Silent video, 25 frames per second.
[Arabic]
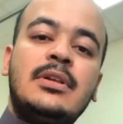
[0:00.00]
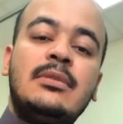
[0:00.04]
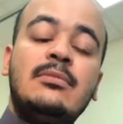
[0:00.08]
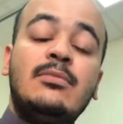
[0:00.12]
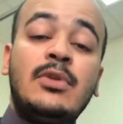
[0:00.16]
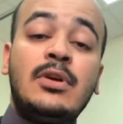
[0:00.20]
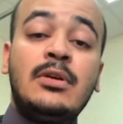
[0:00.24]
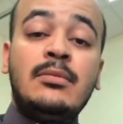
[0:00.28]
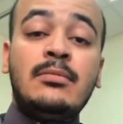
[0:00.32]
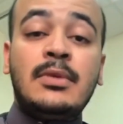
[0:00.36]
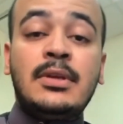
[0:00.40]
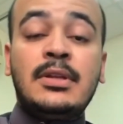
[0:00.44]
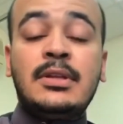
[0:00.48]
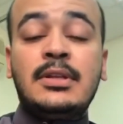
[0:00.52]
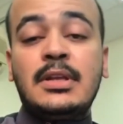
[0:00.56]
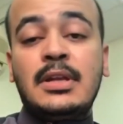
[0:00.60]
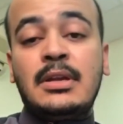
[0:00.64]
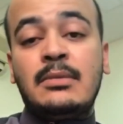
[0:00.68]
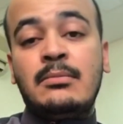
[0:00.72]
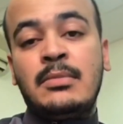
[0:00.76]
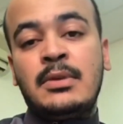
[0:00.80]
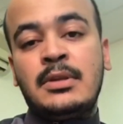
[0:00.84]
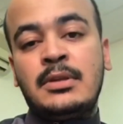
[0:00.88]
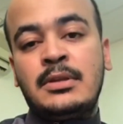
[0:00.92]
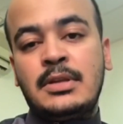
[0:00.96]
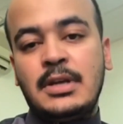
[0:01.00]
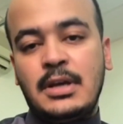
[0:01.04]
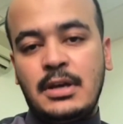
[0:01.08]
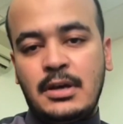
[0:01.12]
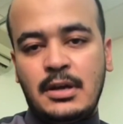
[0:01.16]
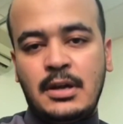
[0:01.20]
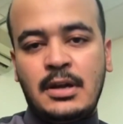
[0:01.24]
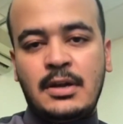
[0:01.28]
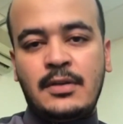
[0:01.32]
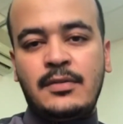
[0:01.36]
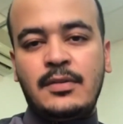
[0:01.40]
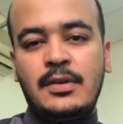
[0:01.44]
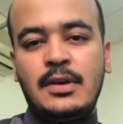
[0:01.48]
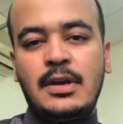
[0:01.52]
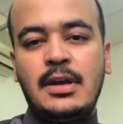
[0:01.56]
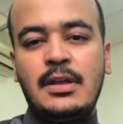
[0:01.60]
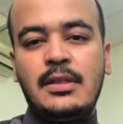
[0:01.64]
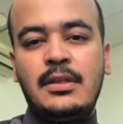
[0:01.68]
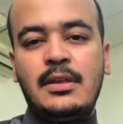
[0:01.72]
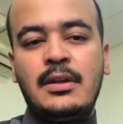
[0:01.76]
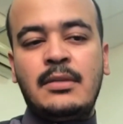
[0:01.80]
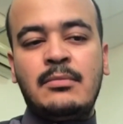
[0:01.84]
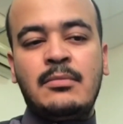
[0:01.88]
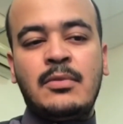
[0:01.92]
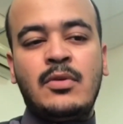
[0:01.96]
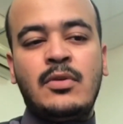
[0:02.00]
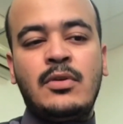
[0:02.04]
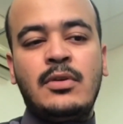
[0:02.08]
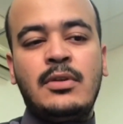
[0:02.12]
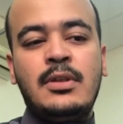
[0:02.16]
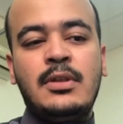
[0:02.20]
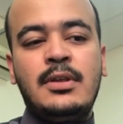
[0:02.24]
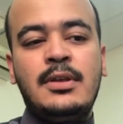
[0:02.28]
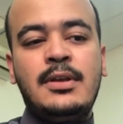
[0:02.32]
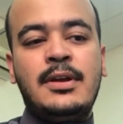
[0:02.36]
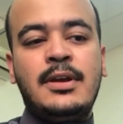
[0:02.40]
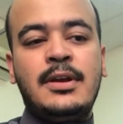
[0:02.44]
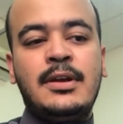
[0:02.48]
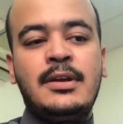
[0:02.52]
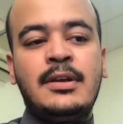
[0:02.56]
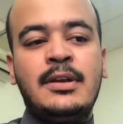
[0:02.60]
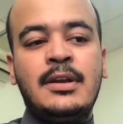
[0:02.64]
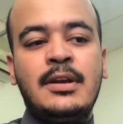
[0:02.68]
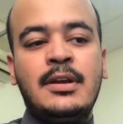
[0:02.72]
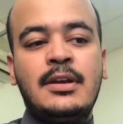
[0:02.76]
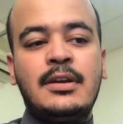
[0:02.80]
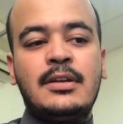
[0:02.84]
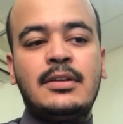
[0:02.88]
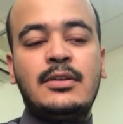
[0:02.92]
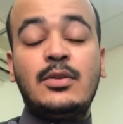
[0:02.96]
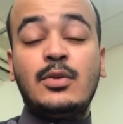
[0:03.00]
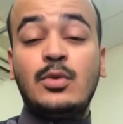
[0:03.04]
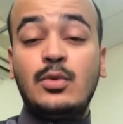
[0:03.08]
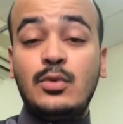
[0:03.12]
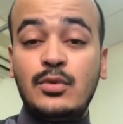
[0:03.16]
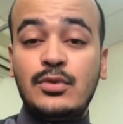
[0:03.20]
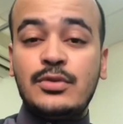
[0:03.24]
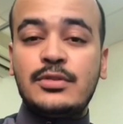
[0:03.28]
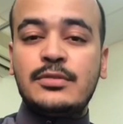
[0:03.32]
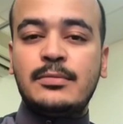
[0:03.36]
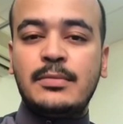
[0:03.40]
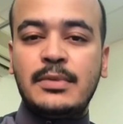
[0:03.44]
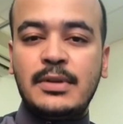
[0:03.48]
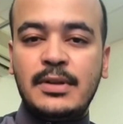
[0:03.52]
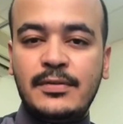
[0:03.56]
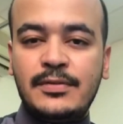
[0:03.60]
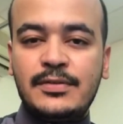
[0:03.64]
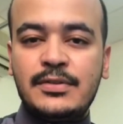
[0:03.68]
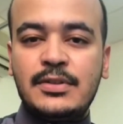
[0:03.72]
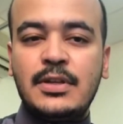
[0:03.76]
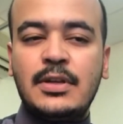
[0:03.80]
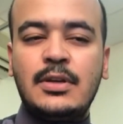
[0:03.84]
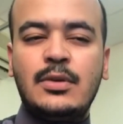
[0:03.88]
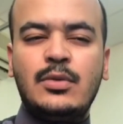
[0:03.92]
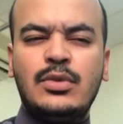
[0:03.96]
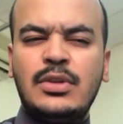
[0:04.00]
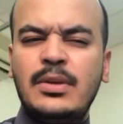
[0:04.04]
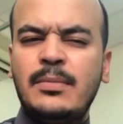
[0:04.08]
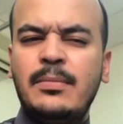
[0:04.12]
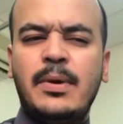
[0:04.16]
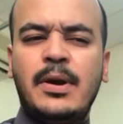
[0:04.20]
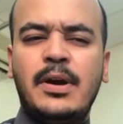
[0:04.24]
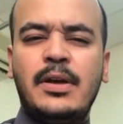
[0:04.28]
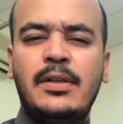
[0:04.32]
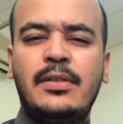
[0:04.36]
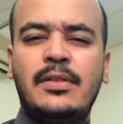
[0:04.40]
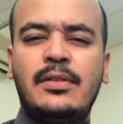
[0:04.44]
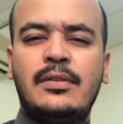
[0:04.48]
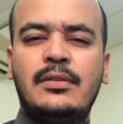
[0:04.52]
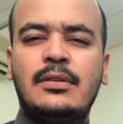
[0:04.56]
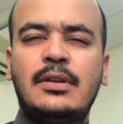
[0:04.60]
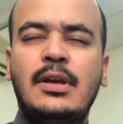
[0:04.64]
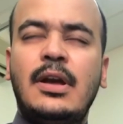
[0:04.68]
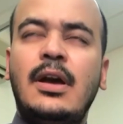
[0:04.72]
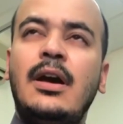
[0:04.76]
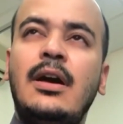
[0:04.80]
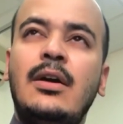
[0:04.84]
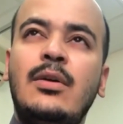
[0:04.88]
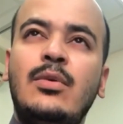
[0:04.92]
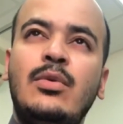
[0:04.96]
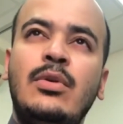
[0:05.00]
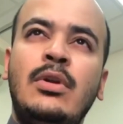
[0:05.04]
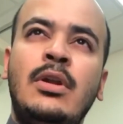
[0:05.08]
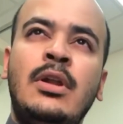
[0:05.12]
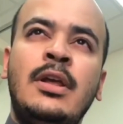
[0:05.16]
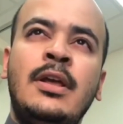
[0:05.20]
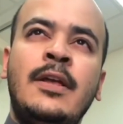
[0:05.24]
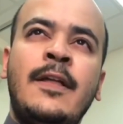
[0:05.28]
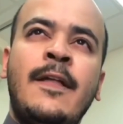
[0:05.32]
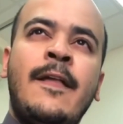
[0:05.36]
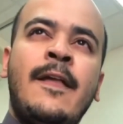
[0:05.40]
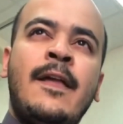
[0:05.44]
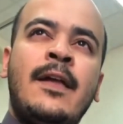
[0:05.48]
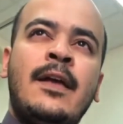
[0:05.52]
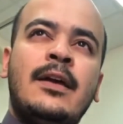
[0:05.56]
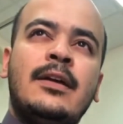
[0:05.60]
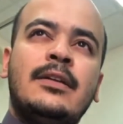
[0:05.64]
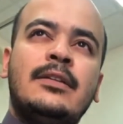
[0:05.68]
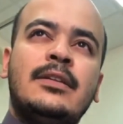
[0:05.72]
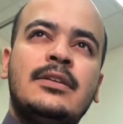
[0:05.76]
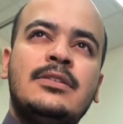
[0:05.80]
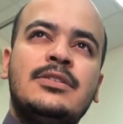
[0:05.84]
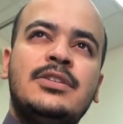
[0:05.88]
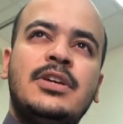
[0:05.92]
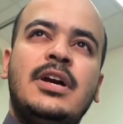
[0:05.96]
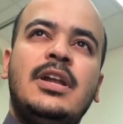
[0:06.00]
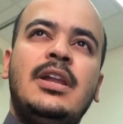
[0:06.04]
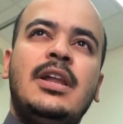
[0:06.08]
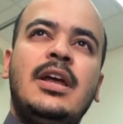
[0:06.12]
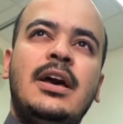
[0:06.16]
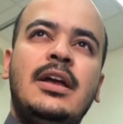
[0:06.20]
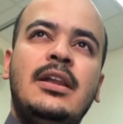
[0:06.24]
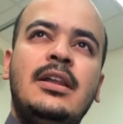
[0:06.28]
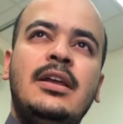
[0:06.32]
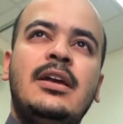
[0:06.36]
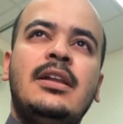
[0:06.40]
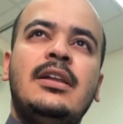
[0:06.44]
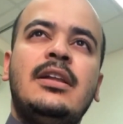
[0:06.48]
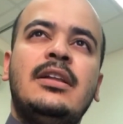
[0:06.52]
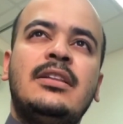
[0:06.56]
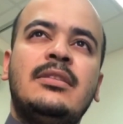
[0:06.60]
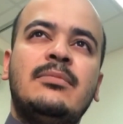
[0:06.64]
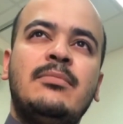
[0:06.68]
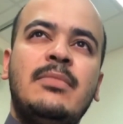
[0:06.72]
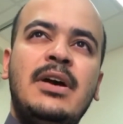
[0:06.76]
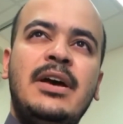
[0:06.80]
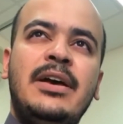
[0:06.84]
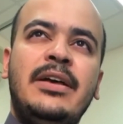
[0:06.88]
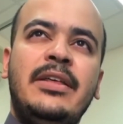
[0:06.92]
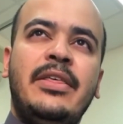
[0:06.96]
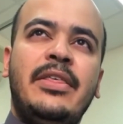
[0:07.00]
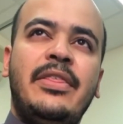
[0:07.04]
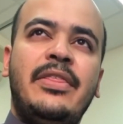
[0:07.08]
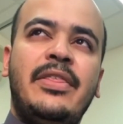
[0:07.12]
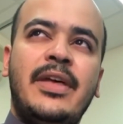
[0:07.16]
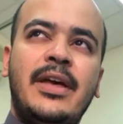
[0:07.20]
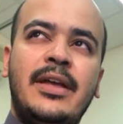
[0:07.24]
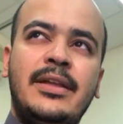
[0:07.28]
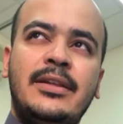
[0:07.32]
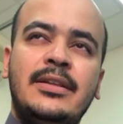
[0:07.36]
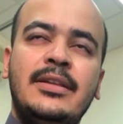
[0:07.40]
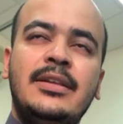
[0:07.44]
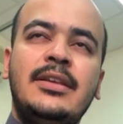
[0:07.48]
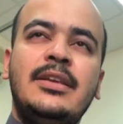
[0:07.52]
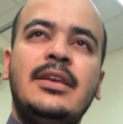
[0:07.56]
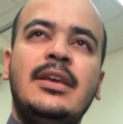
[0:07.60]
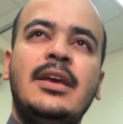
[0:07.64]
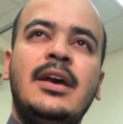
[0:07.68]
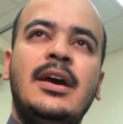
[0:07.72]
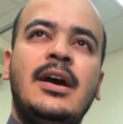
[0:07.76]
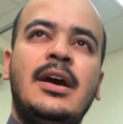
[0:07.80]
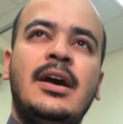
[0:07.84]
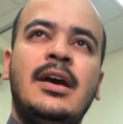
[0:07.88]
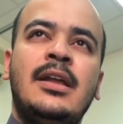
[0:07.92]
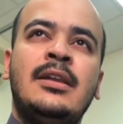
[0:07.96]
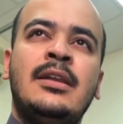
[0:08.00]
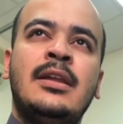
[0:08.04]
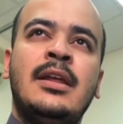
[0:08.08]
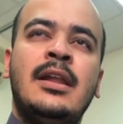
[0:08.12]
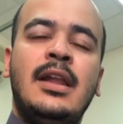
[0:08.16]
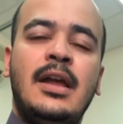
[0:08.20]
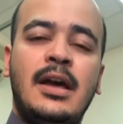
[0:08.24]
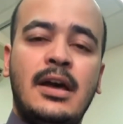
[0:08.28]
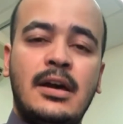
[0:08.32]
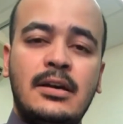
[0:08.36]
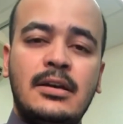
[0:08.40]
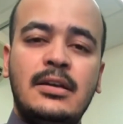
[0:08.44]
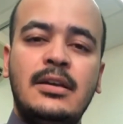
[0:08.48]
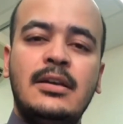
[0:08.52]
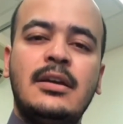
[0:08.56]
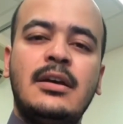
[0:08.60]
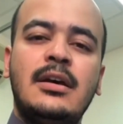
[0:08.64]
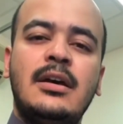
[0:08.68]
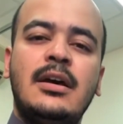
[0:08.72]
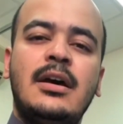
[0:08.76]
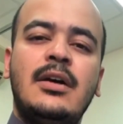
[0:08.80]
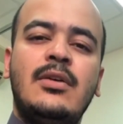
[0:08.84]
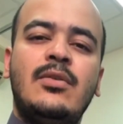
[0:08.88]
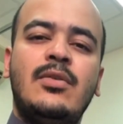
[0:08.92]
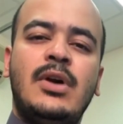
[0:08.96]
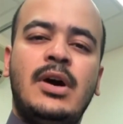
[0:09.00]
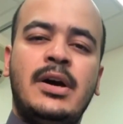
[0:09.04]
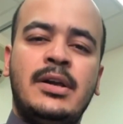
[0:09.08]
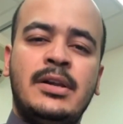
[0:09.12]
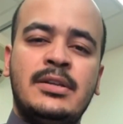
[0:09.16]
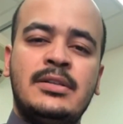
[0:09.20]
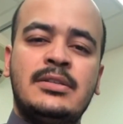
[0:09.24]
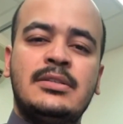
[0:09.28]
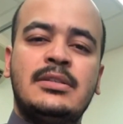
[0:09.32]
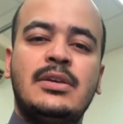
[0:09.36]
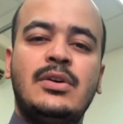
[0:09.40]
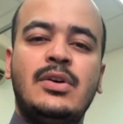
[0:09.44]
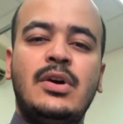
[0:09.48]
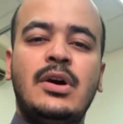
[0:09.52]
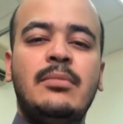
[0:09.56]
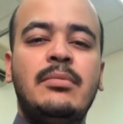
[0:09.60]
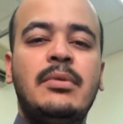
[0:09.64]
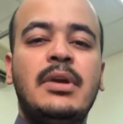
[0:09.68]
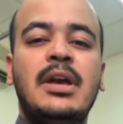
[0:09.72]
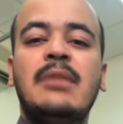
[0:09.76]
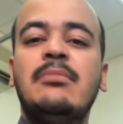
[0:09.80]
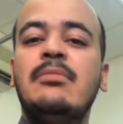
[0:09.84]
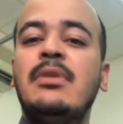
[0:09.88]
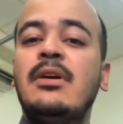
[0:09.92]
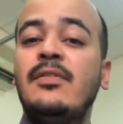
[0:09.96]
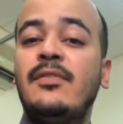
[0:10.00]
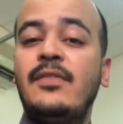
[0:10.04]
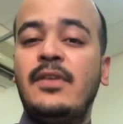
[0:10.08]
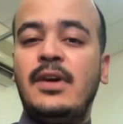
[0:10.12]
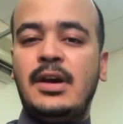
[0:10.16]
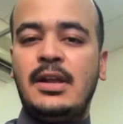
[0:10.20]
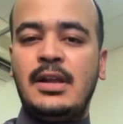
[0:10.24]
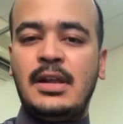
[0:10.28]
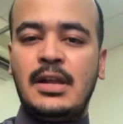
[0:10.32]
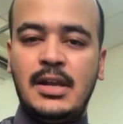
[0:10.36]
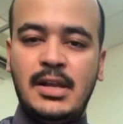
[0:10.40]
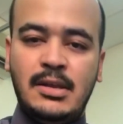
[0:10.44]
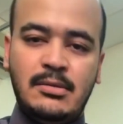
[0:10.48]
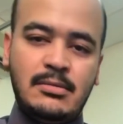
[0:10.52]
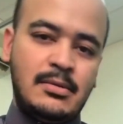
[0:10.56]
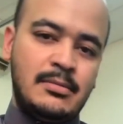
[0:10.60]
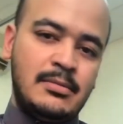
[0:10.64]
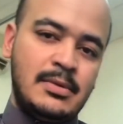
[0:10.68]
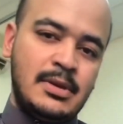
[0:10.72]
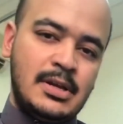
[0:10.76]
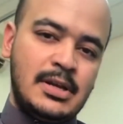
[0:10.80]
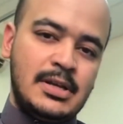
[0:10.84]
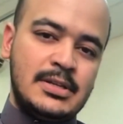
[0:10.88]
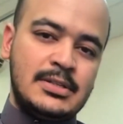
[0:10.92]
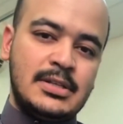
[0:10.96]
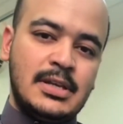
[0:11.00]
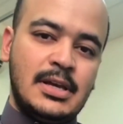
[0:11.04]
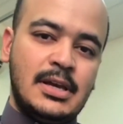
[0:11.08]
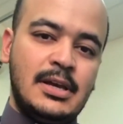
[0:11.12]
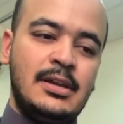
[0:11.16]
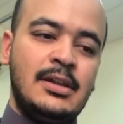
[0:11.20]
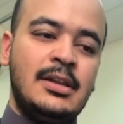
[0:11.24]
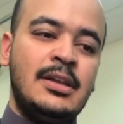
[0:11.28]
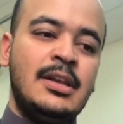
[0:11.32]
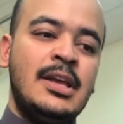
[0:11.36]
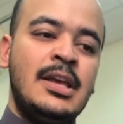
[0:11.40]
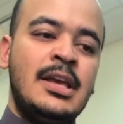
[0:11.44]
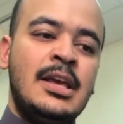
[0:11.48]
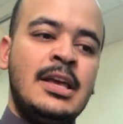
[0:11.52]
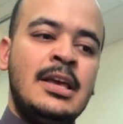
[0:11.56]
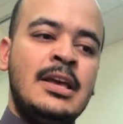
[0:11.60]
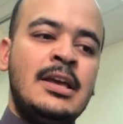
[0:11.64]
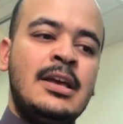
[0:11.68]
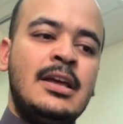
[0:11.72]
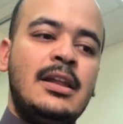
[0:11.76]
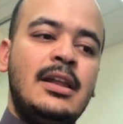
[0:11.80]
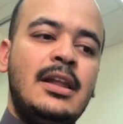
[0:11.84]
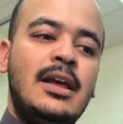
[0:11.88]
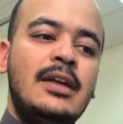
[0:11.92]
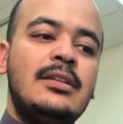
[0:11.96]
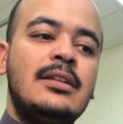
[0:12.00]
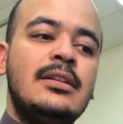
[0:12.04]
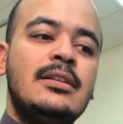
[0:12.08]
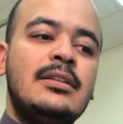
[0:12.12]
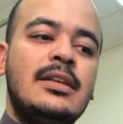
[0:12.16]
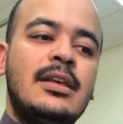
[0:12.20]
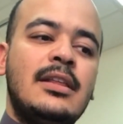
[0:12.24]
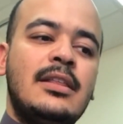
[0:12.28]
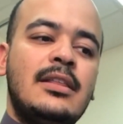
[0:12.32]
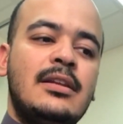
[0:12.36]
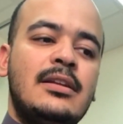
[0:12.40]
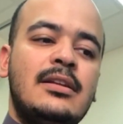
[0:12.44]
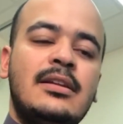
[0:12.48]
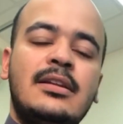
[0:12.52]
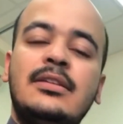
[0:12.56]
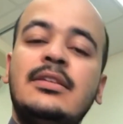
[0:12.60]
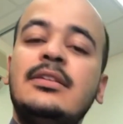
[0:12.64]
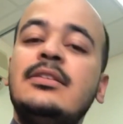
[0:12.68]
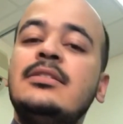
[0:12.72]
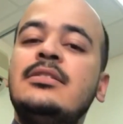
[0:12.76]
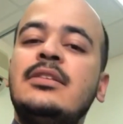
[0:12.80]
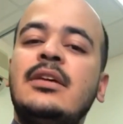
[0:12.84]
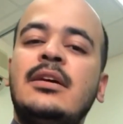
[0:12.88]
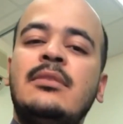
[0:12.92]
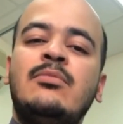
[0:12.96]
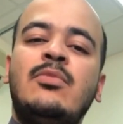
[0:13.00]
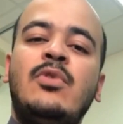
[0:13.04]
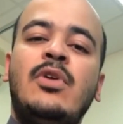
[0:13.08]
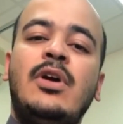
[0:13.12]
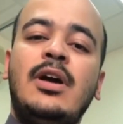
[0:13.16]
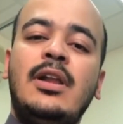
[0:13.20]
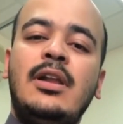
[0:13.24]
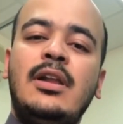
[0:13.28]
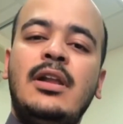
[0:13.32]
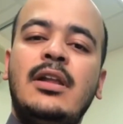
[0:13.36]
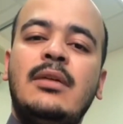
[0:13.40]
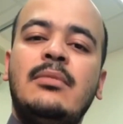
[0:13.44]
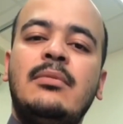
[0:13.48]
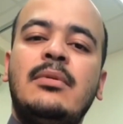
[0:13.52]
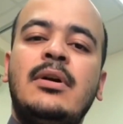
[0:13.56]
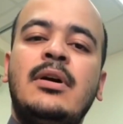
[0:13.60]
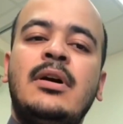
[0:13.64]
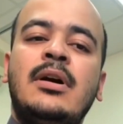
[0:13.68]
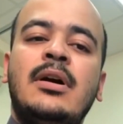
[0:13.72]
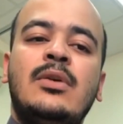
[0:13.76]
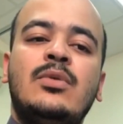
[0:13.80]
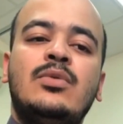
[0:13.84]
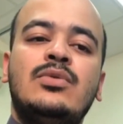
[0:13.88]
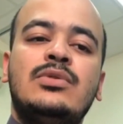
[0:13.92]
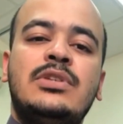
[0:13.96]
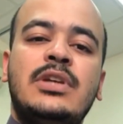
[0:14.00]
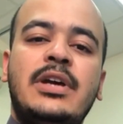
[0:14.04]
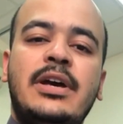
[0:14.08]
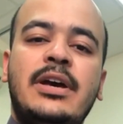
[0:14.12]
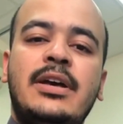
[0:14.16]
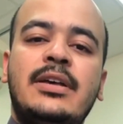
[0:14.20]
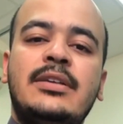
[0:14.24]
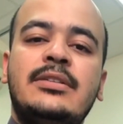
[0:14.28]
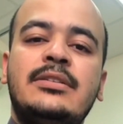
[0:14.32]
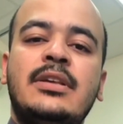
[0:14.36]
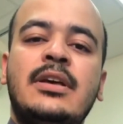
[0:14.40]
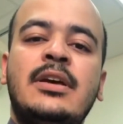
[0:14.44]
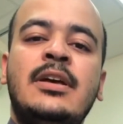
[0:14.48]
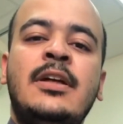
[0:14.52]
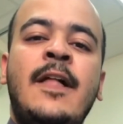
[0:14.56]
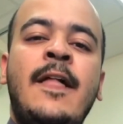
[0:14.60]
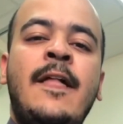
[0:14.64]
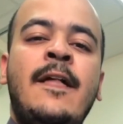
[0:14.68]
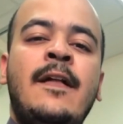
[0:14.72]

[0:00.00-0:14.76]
المهم انت لما تقرا في هذه المواضيع انك تغوص بنفسك وتبحث تحاول تجعلها رحله بحث ذاتيه عن الحقيقه وعن الصواب كما فعل الامام الغزالي لا تنتظر نتيجه معلبه او جاهزه